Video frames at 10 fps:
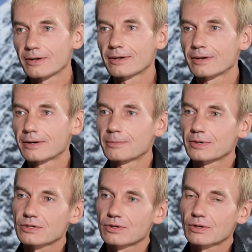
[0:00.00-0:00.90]
а,
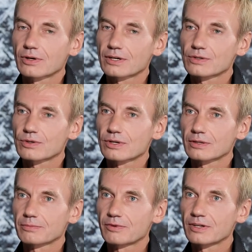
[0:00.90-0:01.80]
поскольку
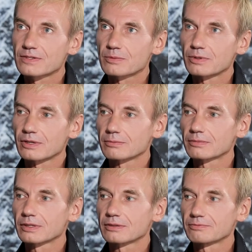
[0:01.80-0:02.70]
актеры, в принципе,
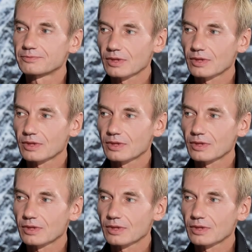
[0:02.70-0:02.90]
мы,